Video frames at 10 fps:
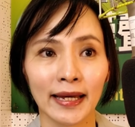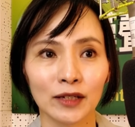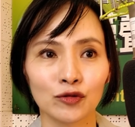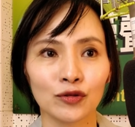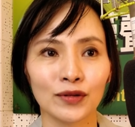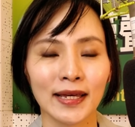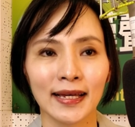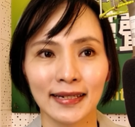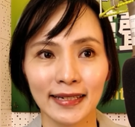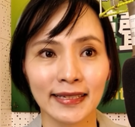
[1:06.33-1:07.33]
可以去
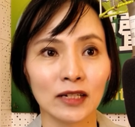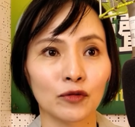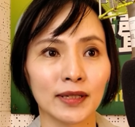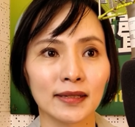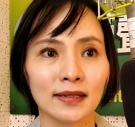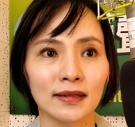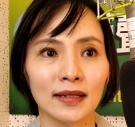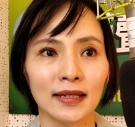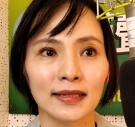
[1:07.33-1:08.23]
理解的文字。